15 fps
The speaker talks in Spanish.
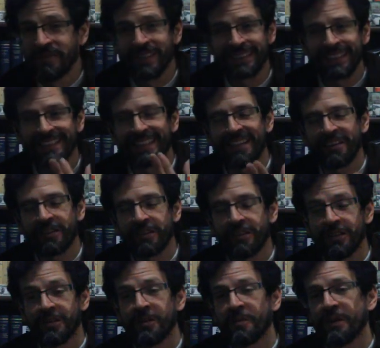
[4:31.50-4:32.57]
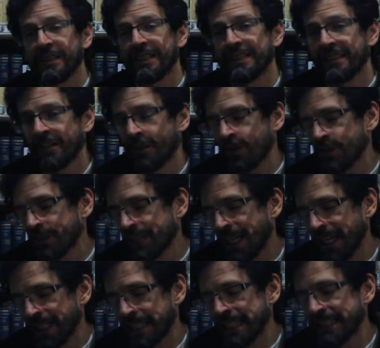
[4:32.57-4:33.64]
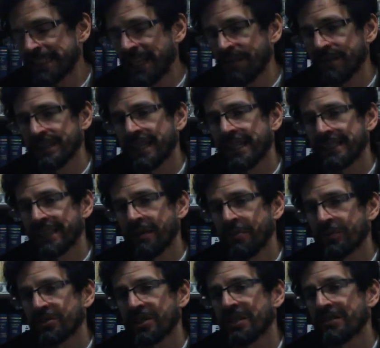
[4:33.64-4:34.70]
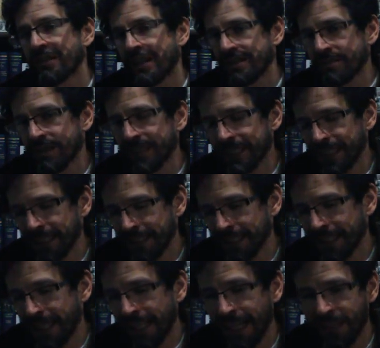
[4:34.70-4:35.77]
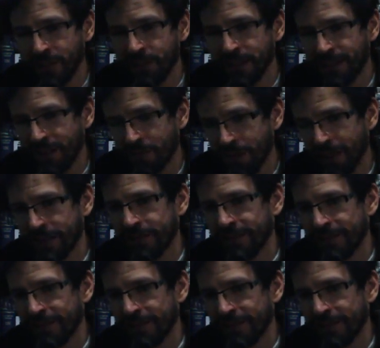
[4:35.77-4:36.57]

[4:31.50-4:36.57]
puedes hacerlo con dos o puedes hacerlo con cien. y sabes que el 100% de las veces el gato va a estar muerto.